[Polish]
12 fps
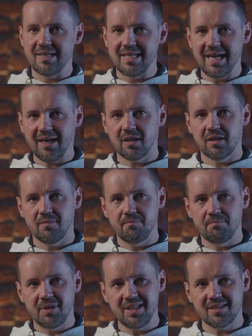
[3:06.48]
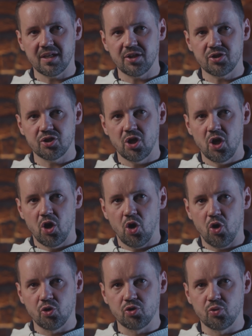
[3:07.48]
Jak pisać
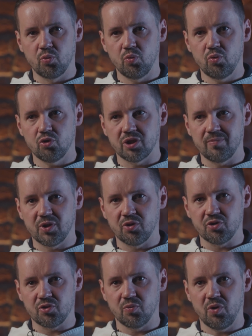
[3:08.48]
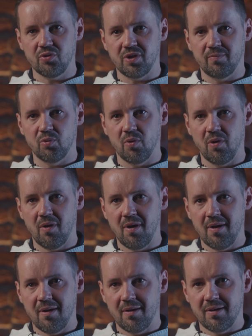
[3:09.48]
o złu, żeby to zło nie było
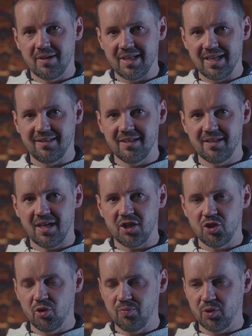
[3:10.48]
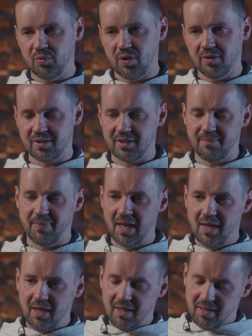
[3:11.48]
jedyne i dominujące?
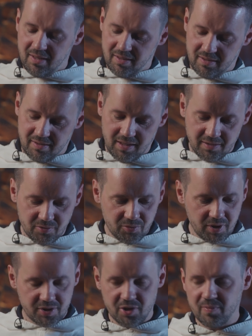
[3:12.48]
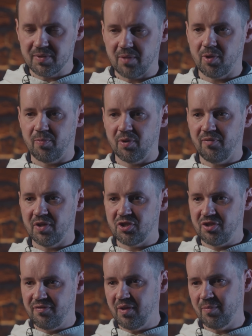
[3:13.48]
I ja tutaj chciałbym
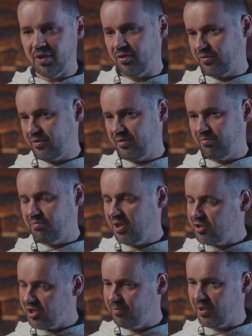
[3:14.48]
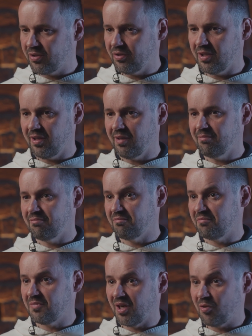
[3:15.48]
zaproponować dwie metody. Pierwsza metoda,
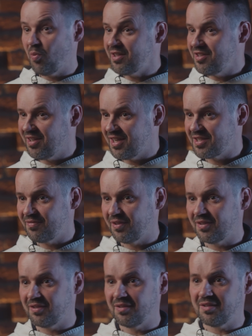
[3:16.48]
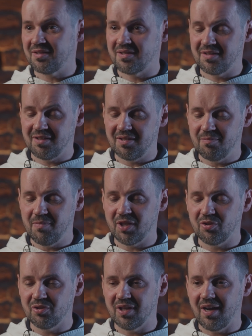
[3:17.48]
tak ładnie nazwę, to jest y,
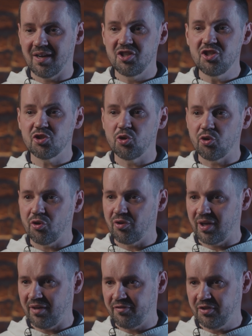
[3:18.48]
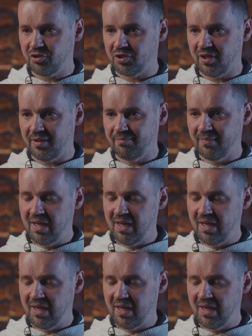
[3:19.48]
metoda historiograficzna.